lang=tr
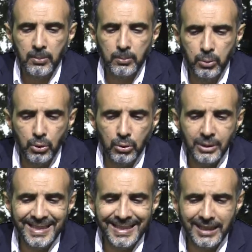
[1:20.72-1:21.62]

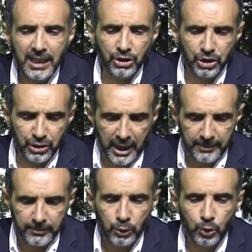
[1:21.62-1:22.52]
Bu 7
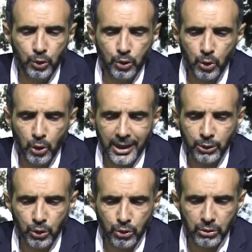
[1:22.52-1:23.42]
yaşından küçük
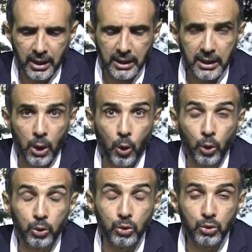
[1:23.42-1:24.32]
olan çocuklara da
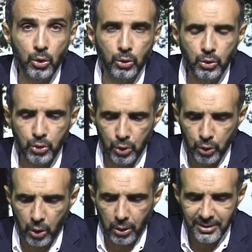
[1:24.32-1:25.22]
39
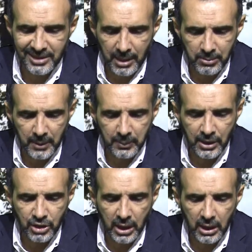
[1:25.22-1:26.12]
euro zam
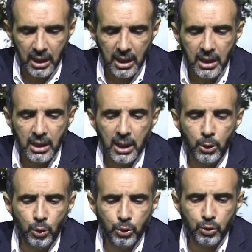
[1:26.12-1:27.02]
yapılacak.
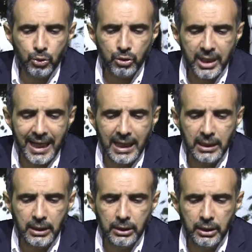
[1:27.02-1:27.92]

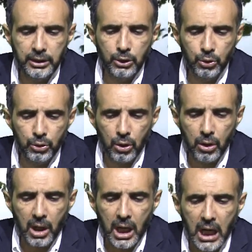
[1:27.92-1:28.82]
357
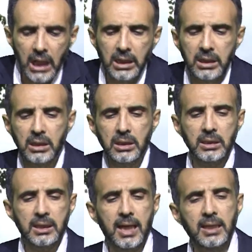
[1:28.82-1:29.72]
euro
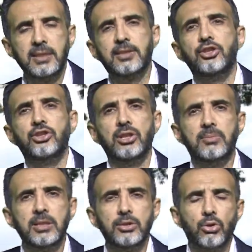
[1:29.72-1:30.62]
aylık değerli
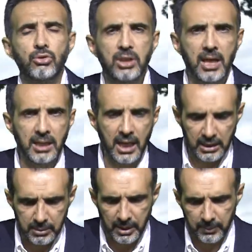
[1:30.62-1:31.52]
izleyicilerimiz sosyal
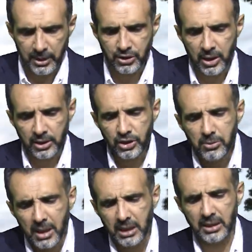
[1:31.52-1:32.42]
yardım yapılacak.
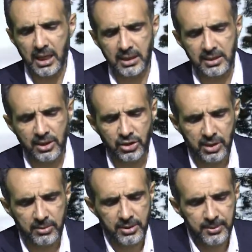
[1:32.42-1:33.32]
Şimdi bakın değerli
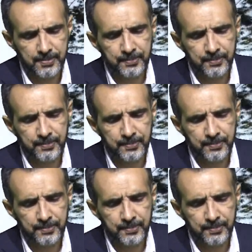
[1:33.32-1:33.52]
izleyicilerimiz.